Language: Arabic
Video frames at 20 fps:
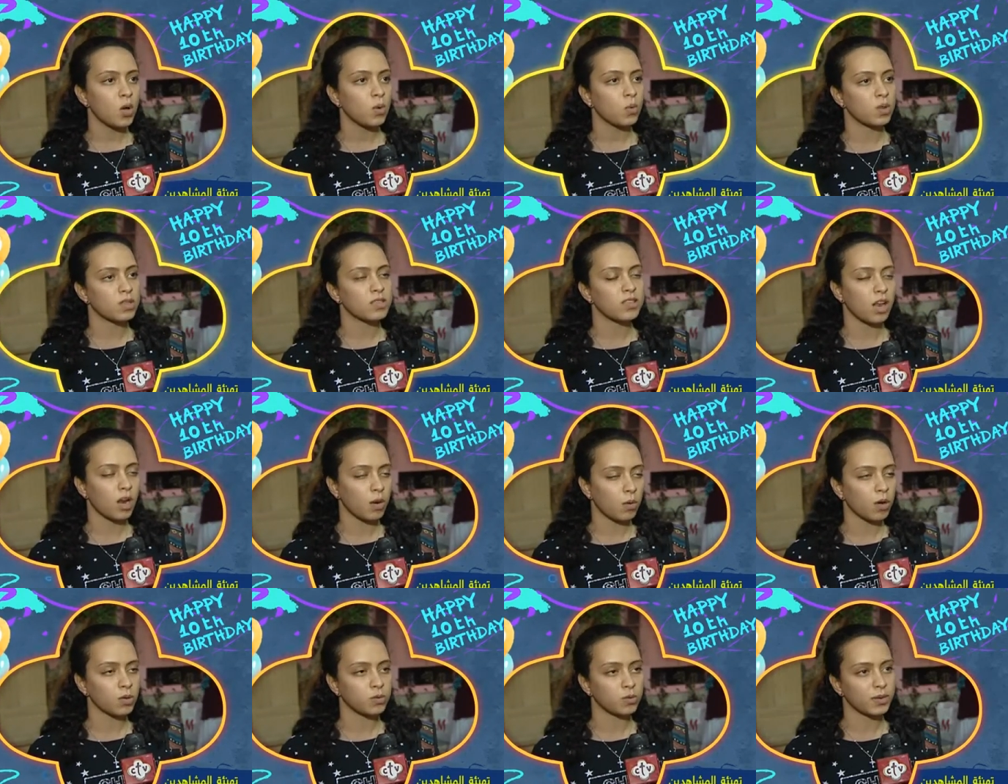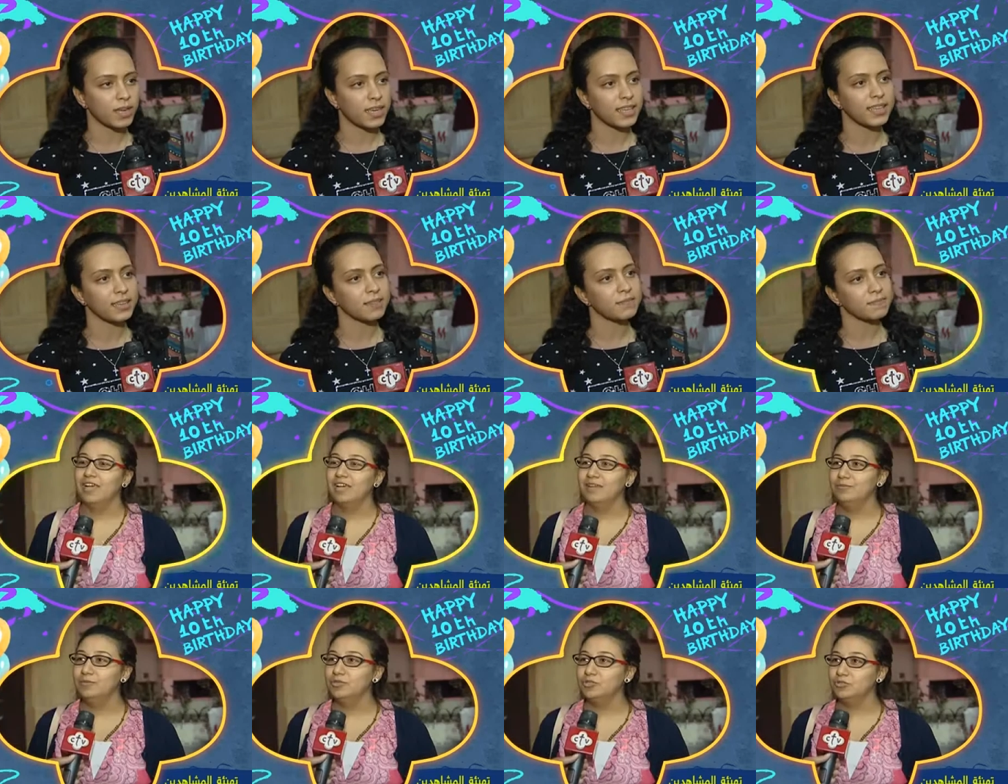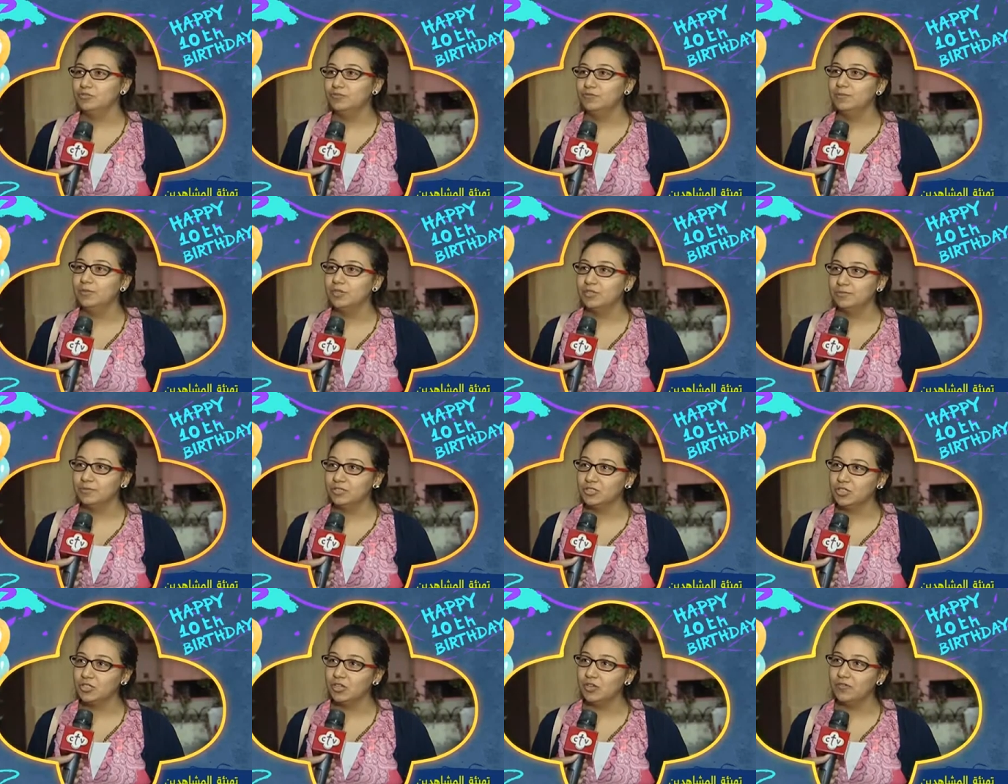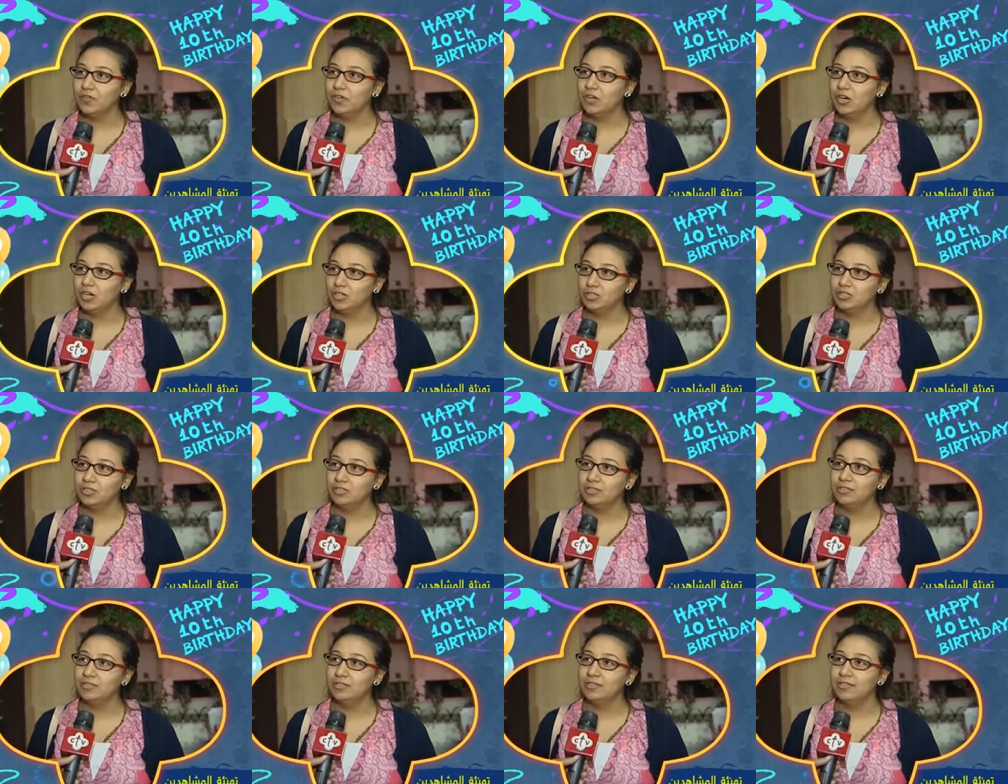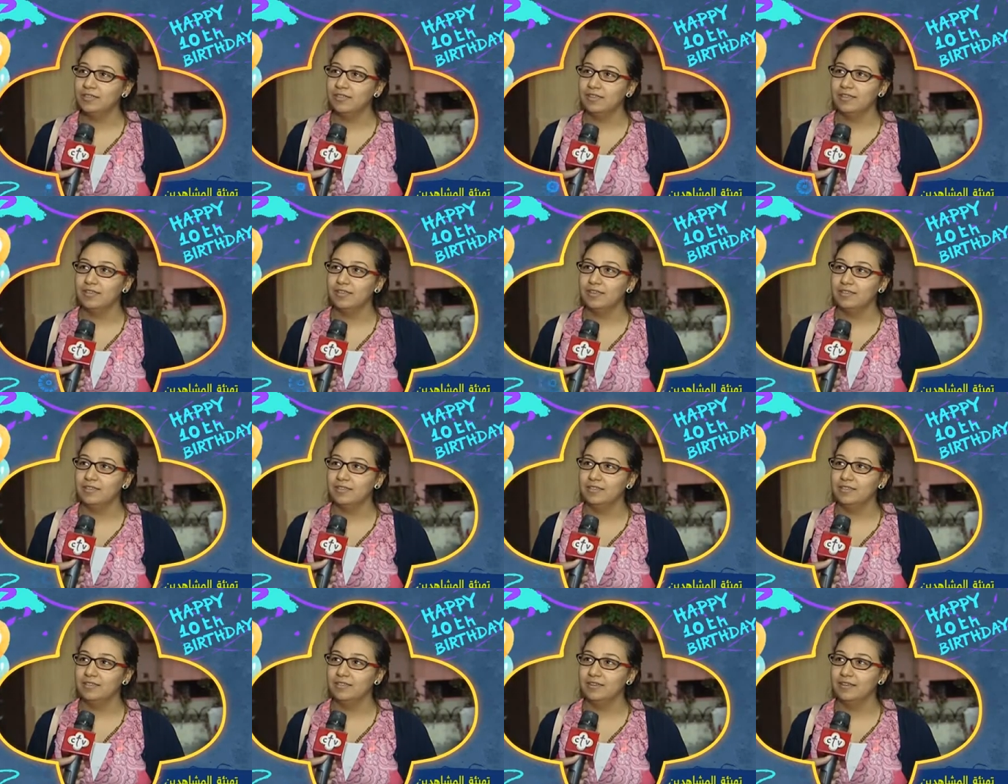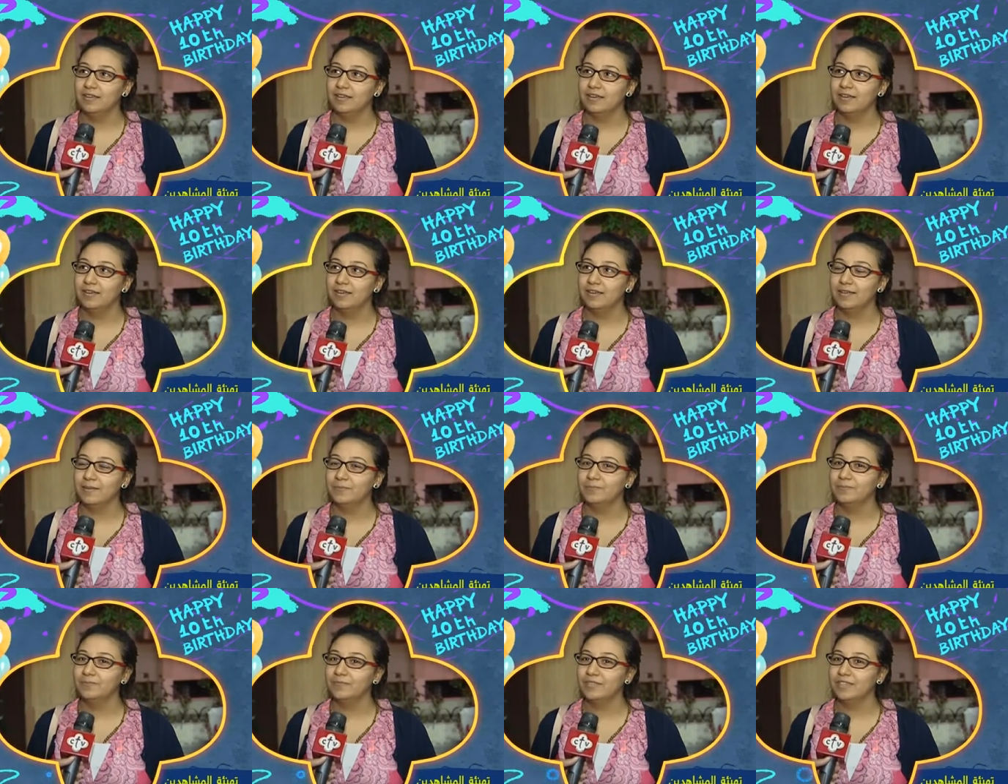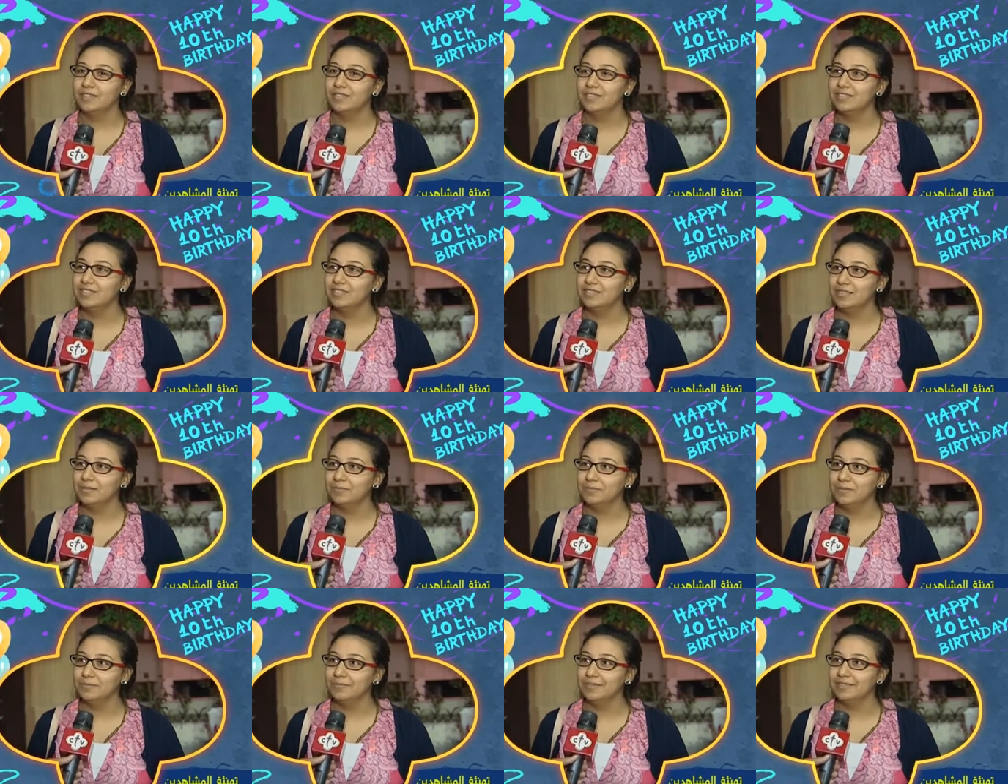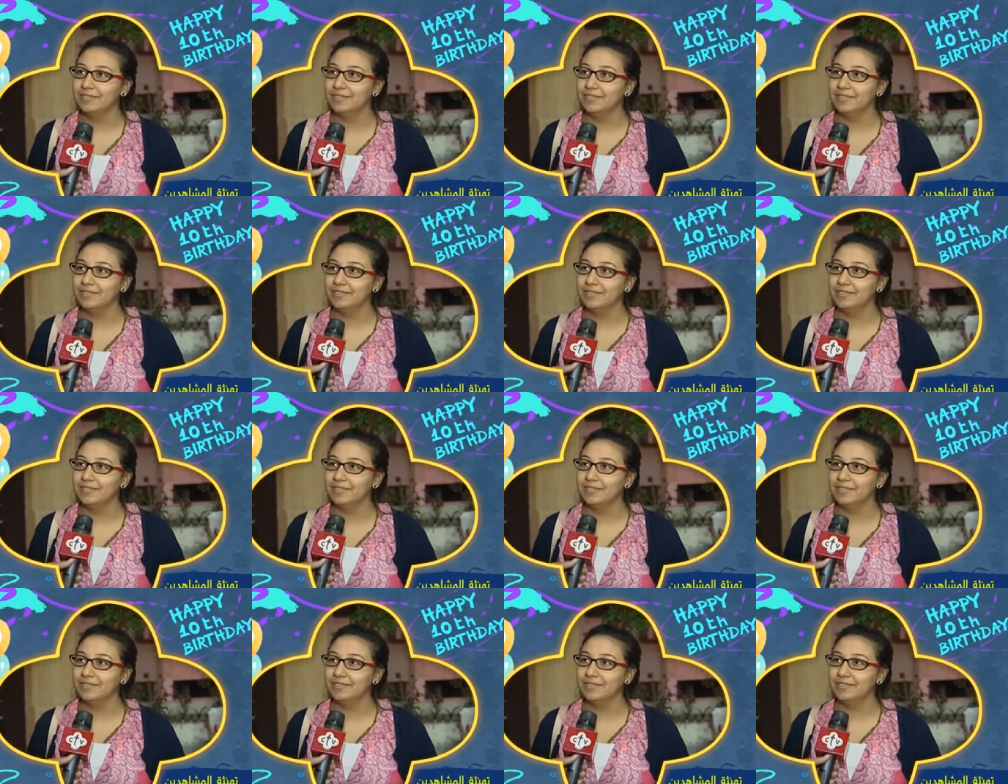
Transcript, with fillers: والصلوات وكده بحب اشوف برامج ثقافيه اكتر يعني آه، يا ريت نهتم بان